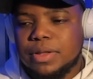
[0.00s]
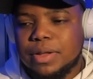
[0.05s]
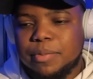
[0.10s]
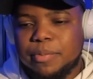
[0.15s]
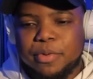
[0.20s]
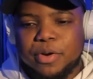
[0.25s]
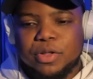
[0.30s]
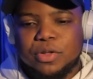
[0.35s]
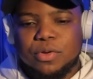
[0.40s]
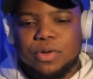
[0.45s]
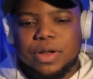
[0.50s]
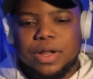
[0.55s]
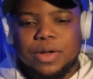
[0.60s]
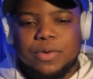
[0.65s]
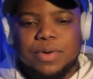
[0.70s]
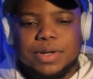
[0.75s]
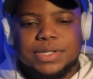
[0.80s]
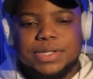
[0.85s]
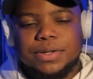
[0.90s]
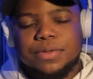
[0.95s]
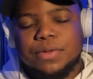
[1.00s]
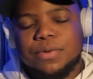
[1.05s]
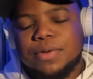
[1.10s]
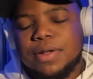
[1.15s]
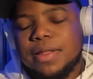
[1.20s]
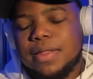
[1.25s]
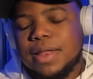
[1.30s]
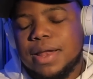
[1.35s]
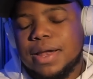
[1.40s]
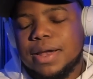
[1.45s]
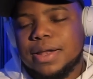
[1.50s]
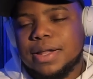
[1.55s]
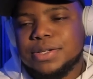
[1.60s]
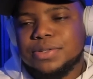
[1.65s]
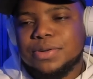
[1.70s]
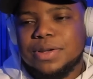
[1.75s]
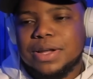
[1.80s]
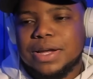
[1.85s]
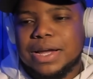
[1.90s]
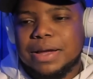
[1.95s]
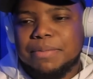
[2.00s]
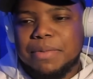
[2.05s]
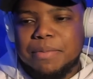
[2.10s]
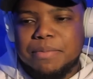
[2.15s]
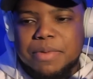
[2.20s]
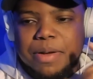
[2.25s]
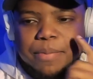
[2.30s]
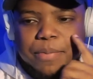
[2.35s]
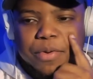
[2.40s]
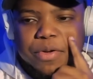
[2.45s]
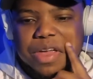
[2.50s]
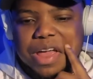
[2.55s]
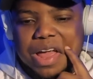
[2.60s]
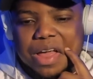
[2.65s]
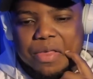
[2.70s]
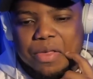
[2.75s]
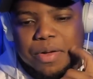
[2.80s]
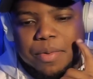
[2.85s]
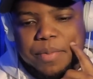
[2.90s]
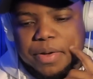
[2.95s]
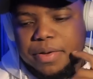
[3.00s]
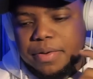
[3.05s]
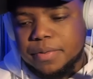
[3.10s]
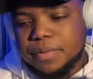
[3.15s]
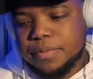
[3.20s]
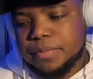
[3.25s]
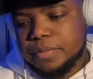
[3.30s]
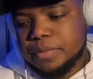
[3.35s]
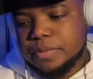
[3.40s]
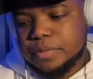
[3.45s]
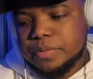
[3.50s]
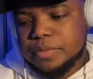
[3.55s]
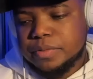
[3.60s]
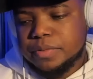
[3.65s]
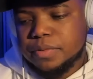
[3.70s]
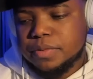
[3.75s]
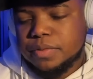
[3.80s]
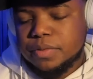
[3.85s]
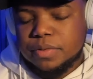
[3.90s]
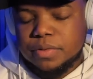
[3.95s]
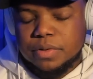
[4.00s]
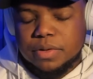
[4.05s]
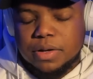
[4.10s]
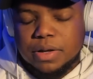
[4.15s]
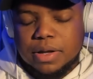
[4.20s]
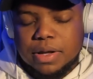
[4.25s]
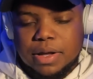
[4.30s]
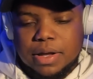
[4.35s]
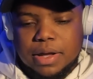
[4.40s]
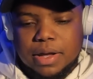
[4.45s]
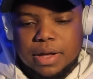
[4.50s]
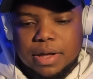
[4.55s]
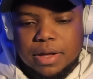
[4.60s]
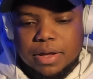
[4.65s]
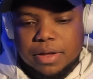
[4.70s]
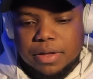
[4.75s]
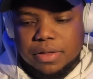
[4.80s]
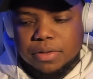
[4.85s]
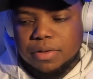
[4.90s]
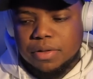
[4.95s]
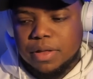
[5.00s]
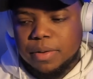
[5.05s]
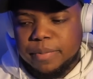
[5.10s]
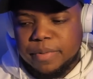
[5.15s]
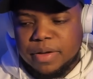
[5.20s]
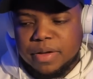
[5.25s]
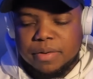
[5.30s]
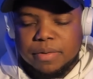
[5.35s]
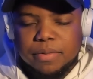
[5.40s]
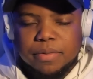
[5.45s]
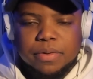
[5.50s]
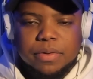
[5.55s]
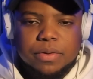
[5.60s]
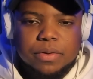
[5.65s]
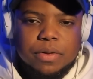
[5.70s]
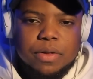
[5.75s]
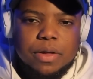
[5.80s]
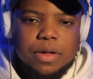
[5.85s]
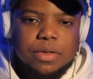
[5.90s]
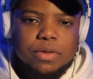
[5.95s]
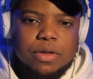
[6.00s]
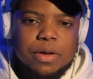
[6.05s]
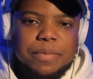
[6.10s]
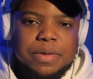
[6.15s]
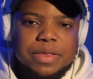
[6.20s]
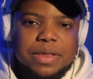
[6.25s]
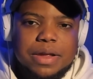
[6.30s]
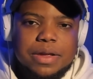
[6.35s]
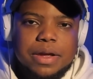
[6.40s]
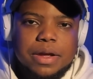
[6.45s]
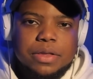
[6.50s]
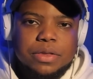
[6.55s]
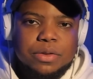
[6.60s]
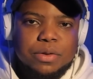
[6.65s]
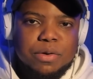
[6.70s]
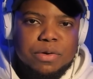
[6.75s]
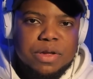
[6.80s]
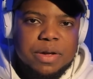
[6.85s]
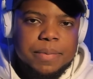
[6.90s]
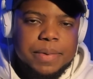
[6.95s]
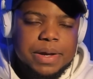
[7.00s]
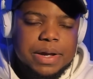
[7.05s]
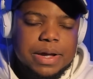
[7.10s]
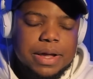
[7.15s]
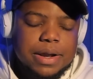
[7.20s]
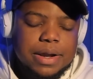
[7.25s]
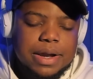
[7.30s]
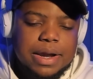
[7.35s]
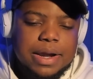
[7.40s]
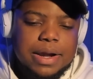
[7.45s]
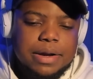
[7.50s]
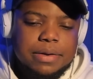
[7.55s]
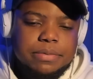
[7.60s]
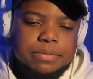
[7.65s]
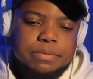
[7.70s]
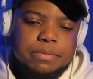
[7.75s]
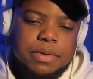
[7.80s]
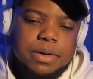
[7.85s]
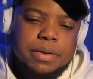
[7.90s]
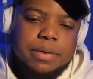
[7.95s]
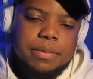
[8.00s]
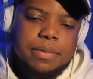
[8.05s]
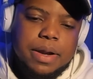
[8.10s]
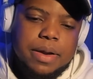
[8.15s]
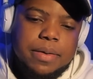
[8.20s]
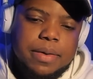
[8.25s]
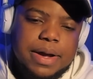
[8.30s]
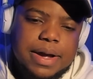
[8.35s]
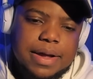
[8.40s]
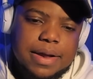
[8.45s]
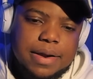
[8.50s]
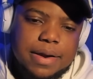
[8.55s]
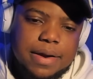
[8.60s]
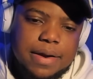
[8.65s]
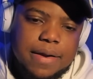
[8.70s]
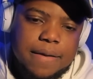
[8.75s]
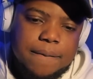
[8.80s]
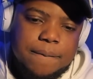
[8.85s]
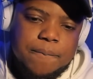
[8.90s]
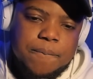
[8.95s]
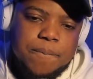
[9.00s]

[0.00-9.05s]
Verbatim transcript: de Puerto Rico ha sido una de las naciones que más me ha apoyado a mí. Eh, en, toda mi, en toda mi trayectoria, mi carrera, mi breve carrera.